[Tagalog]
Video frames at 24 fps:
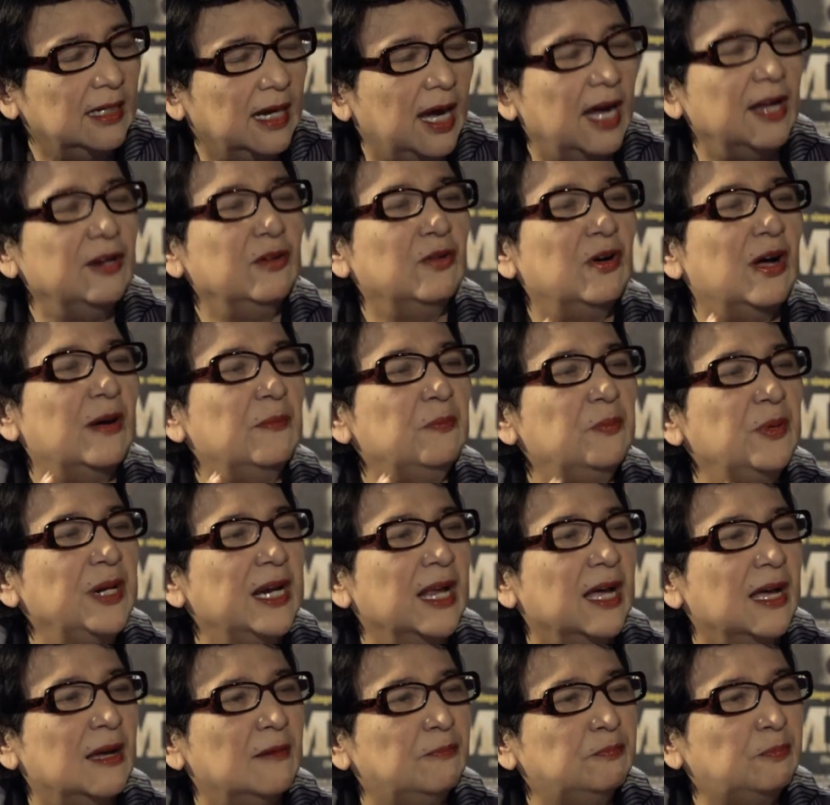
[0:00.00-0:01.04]
ano ang
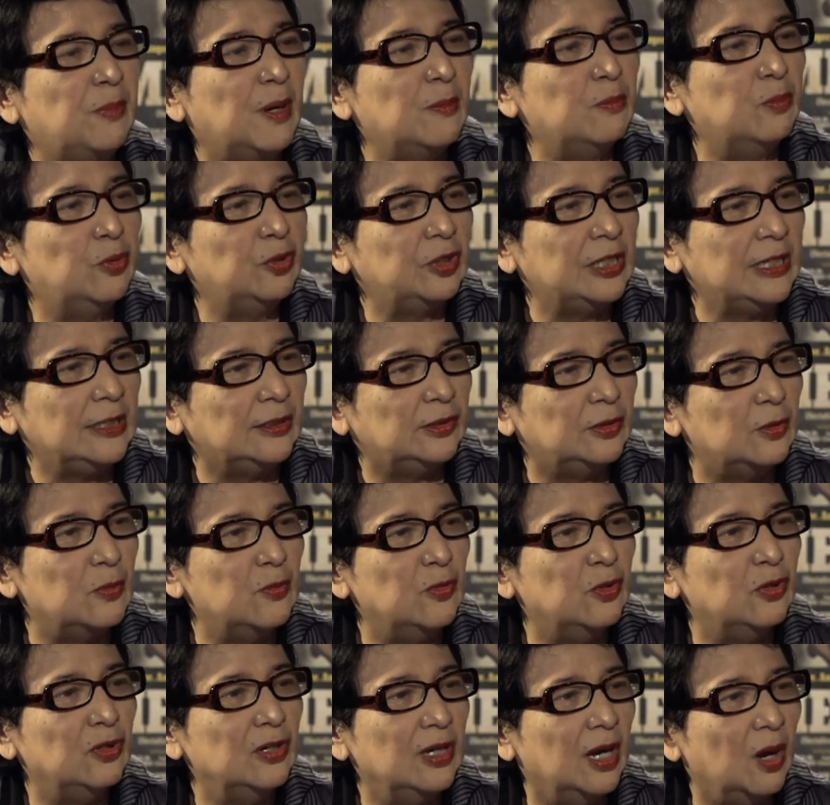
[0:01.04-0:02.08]
pinaka-paborito
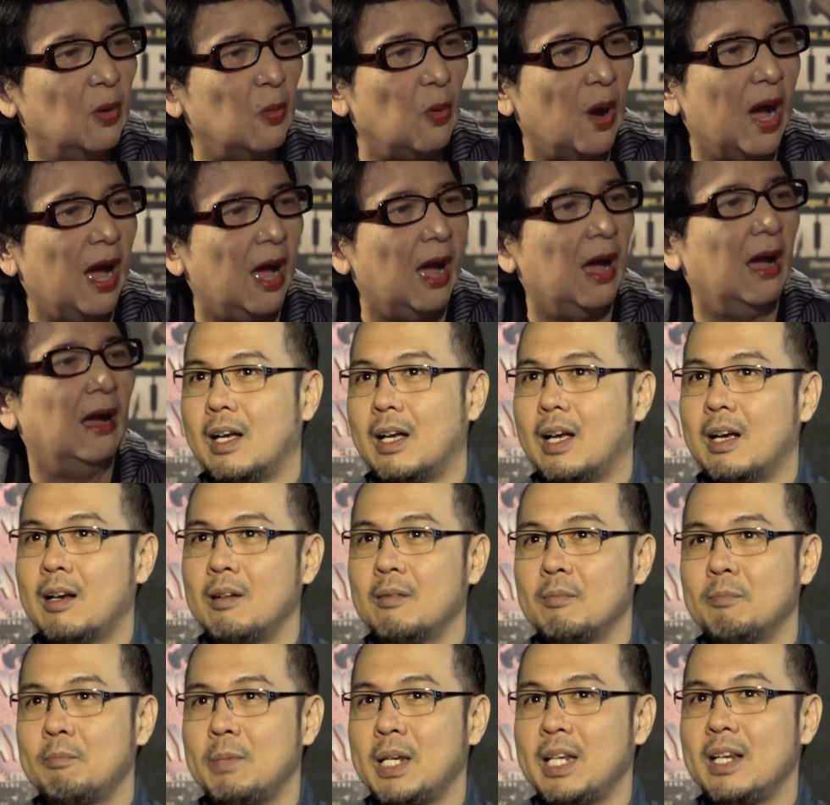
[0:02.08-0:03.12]
mong gawa?
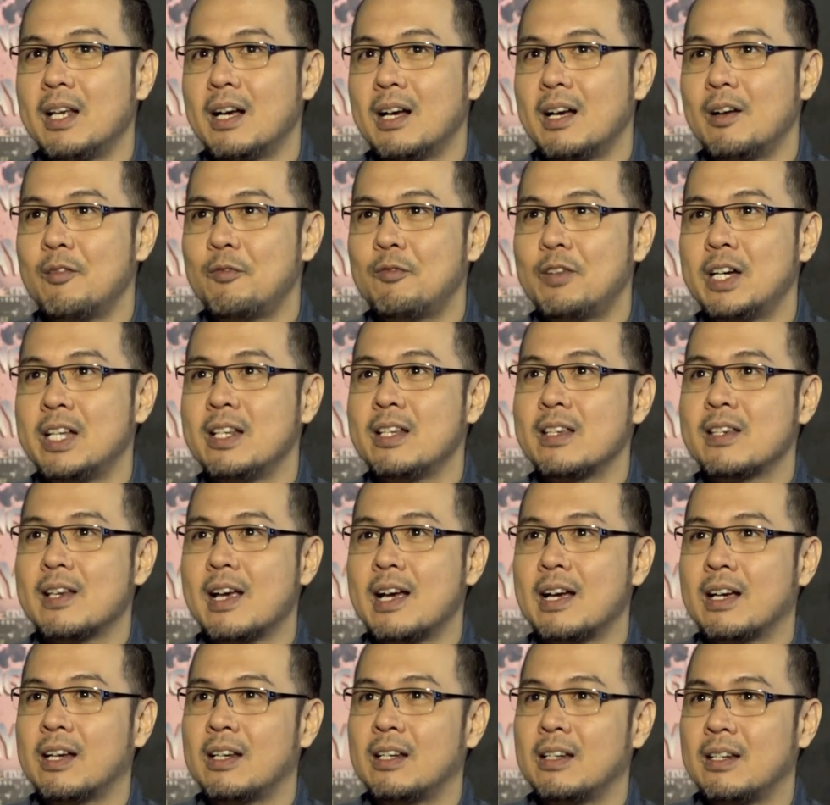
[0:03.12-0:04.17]
Ang pinaka-fun
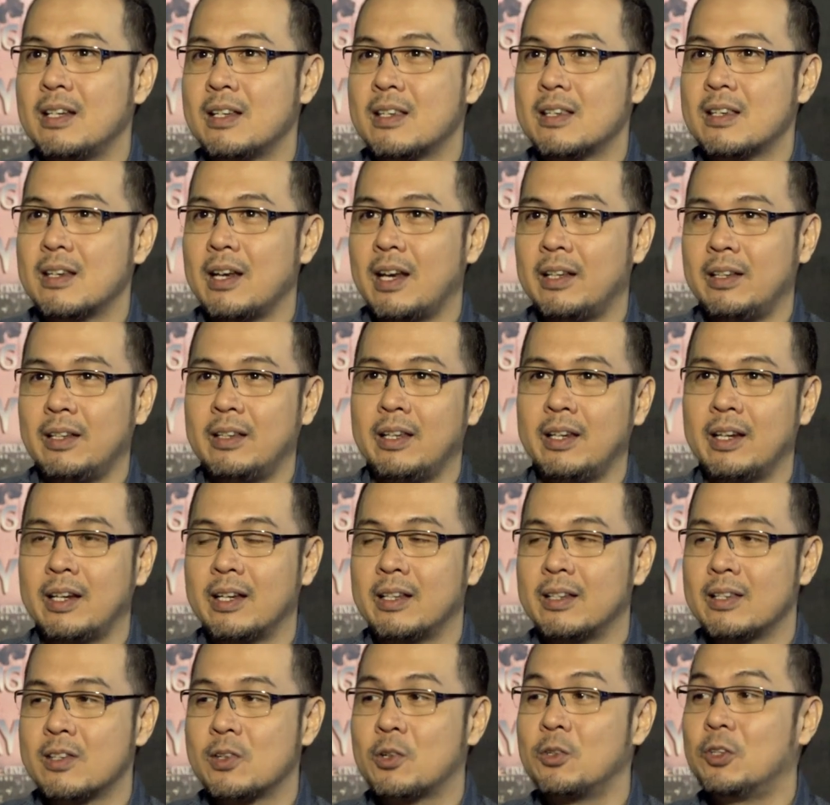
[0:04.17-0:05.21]
sa akin is editing
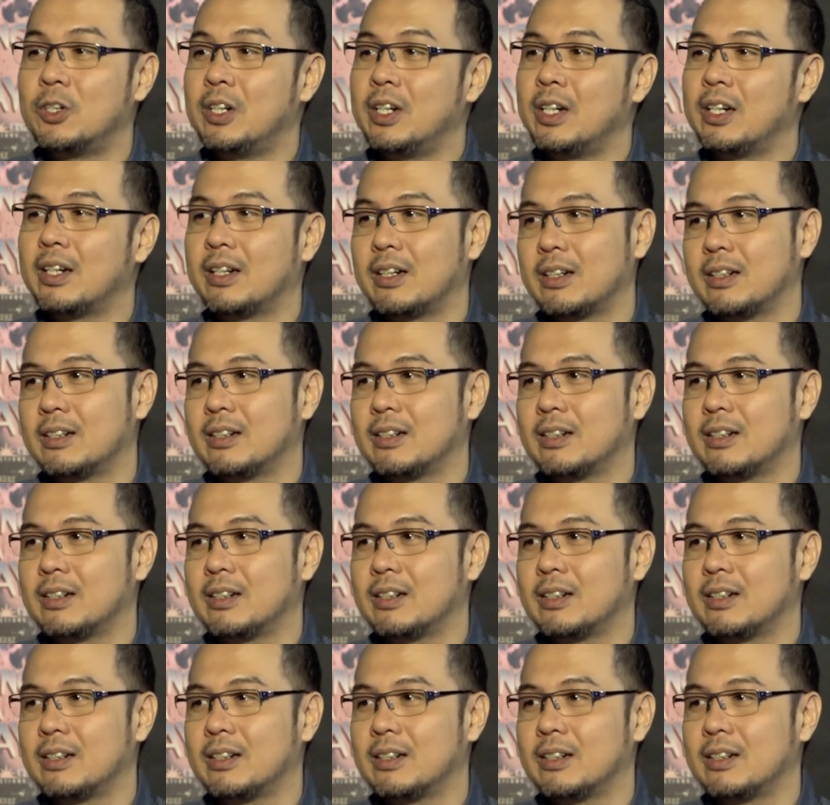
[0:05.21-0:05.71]
and scoring.